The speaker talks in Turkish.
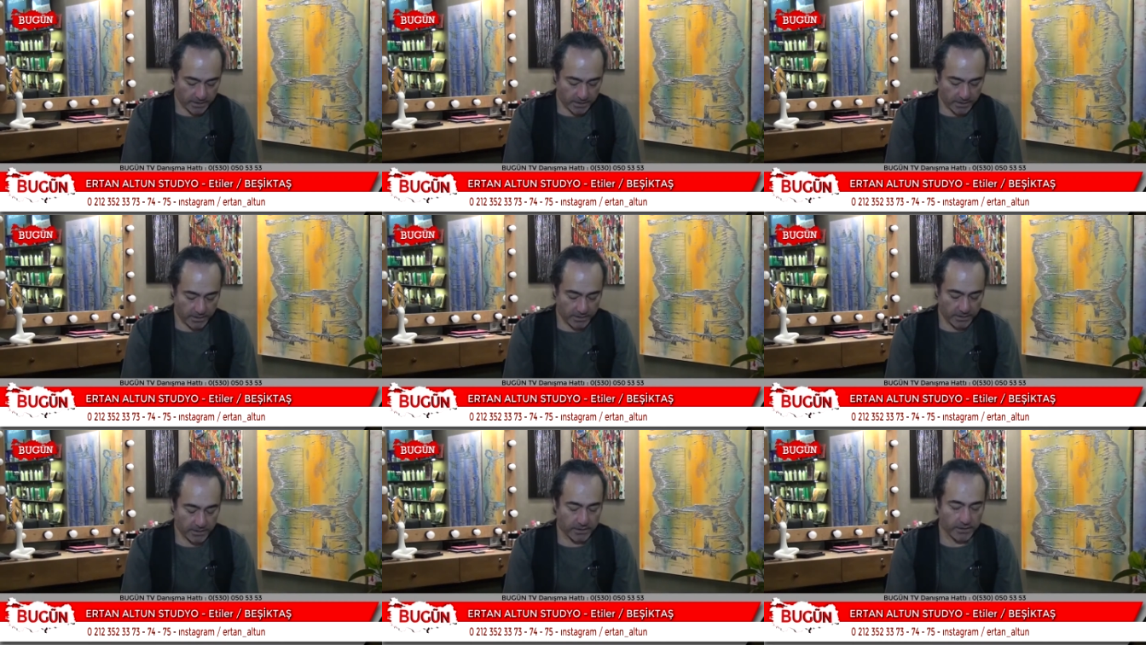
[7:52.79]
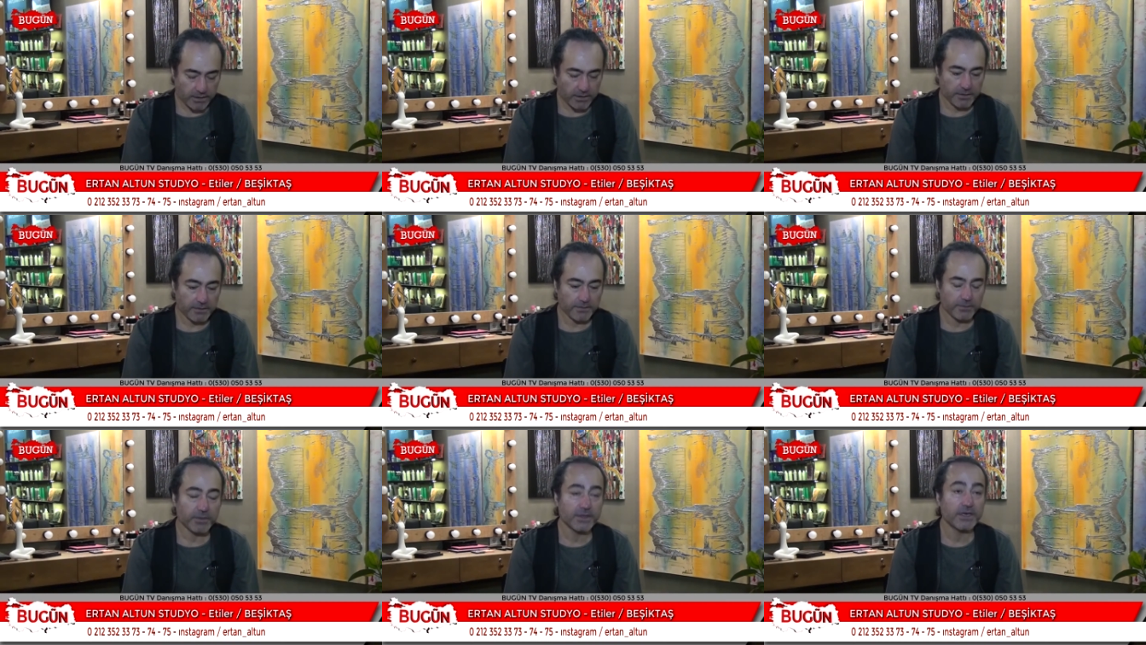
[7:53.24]

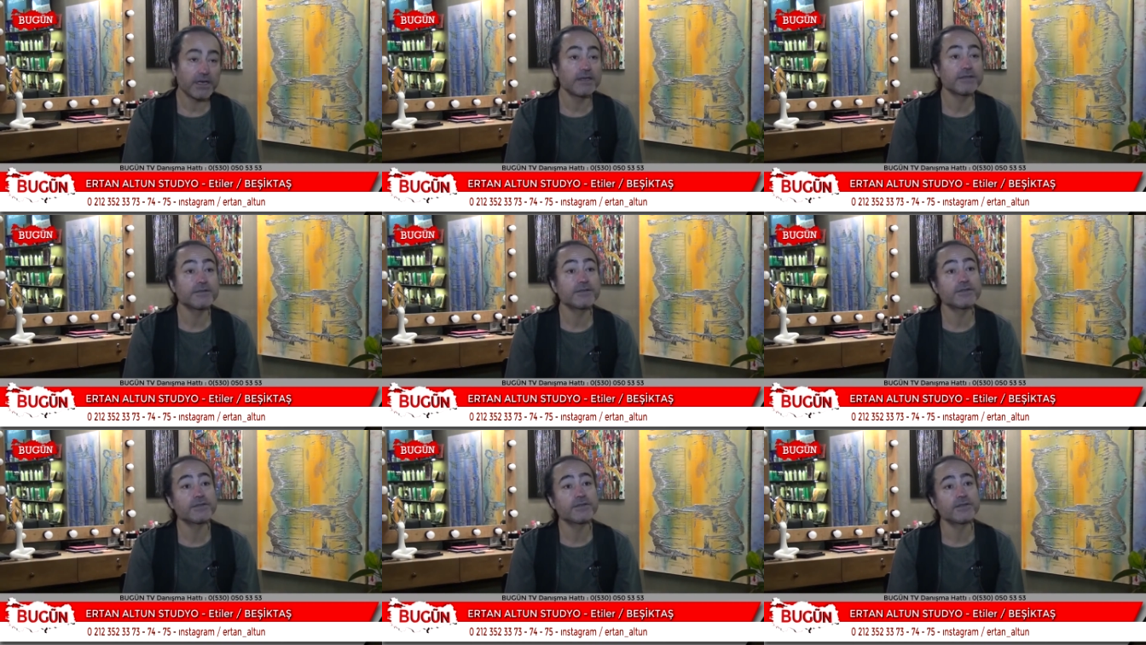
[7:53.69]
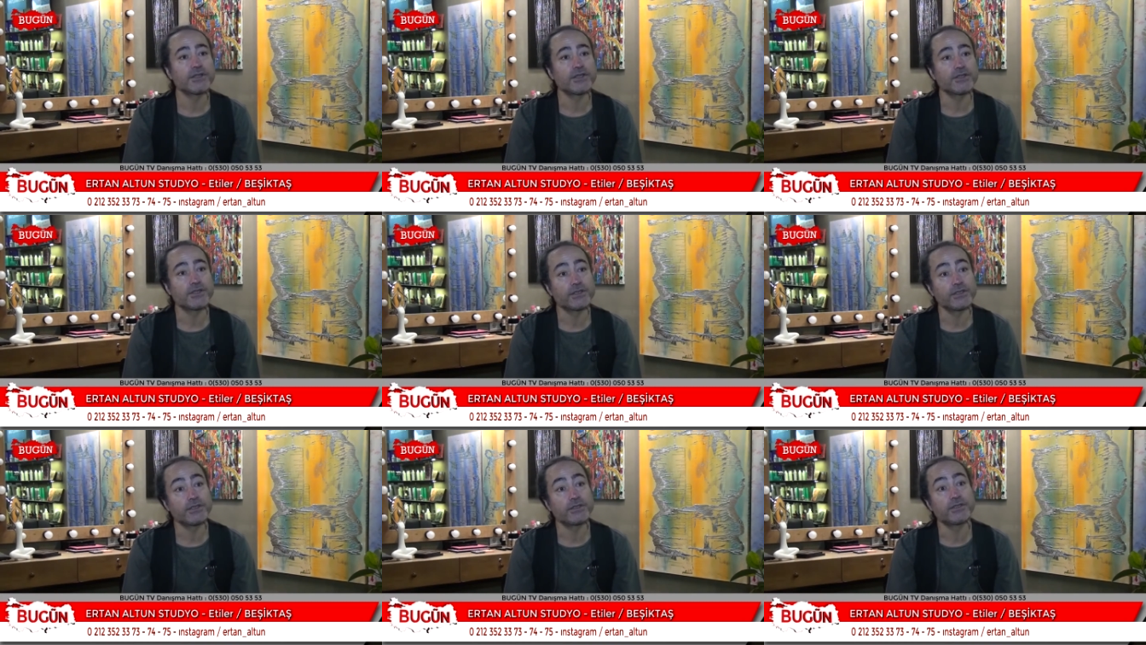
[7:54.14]
Ee, biraz
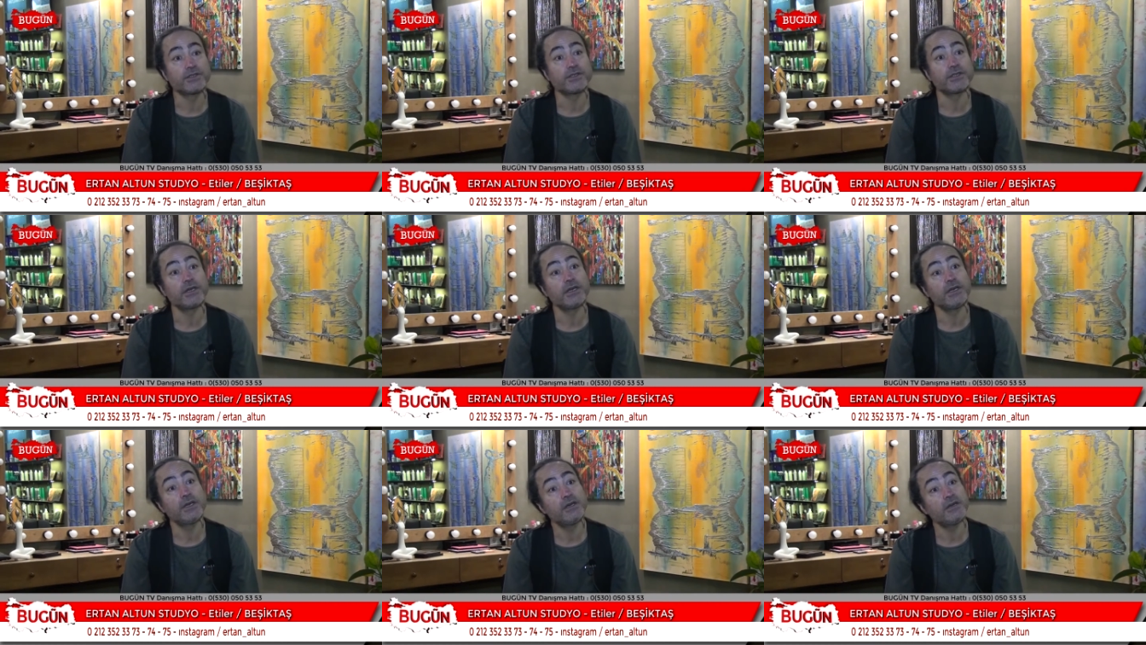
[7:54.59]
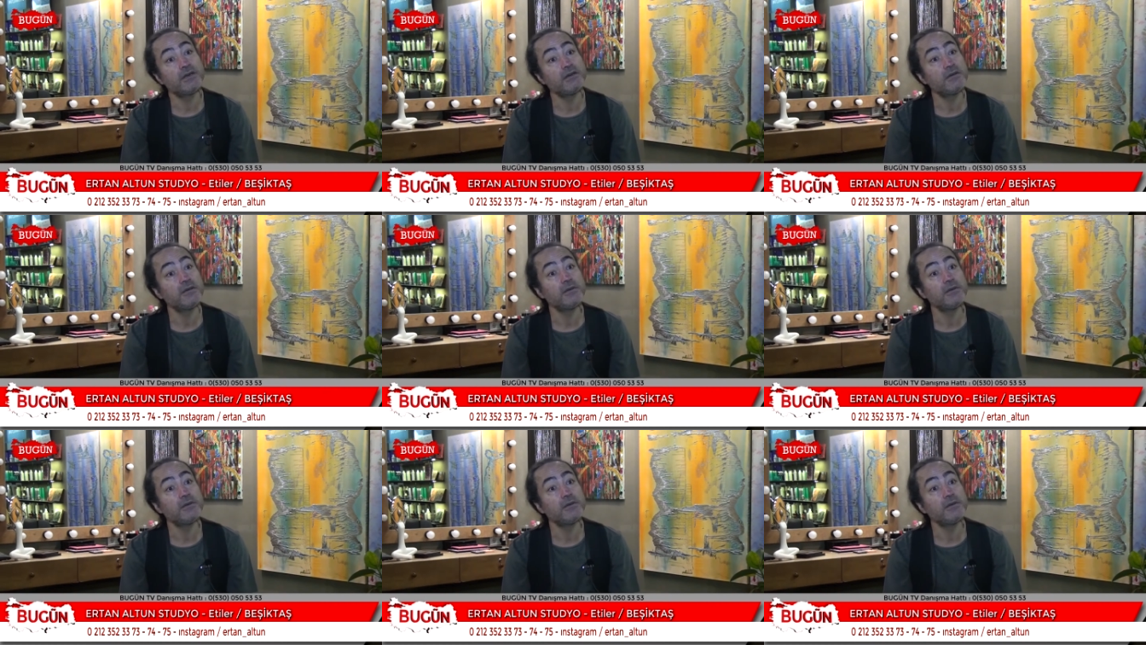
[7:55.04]
yaşadıkça